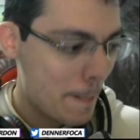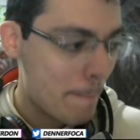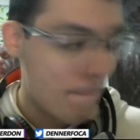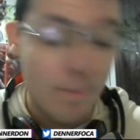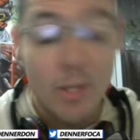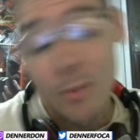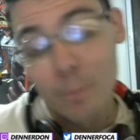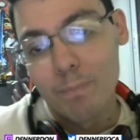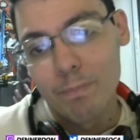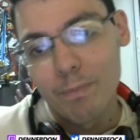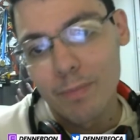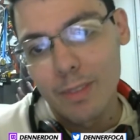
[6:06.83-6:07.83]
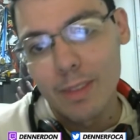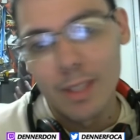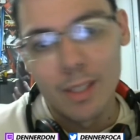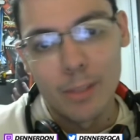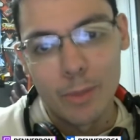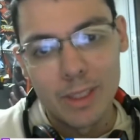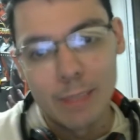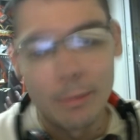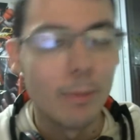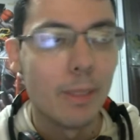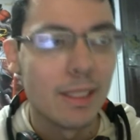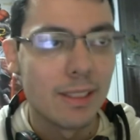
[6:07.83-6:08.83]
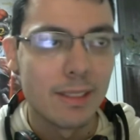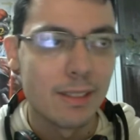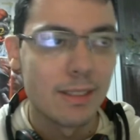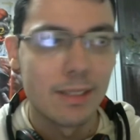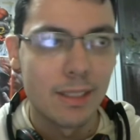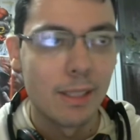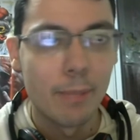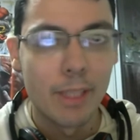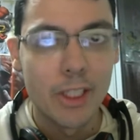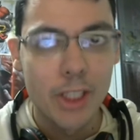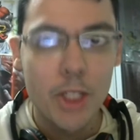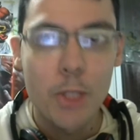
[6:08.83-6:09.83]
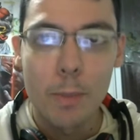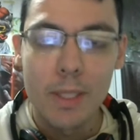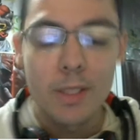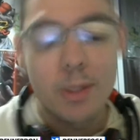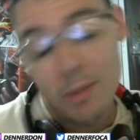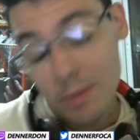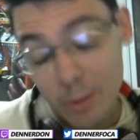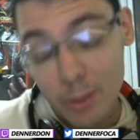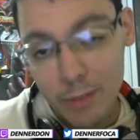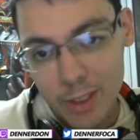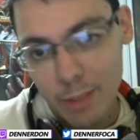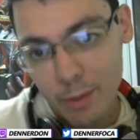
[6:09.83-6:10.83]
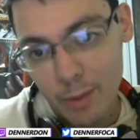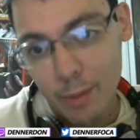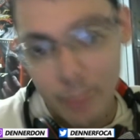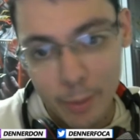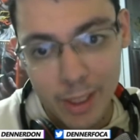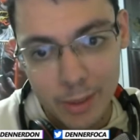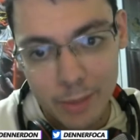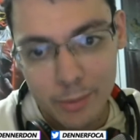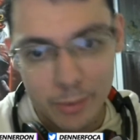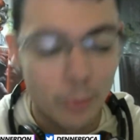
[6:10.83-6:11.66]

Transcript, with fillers: Então, é um exemplo mais abrangente, mas quando você é num campeonato,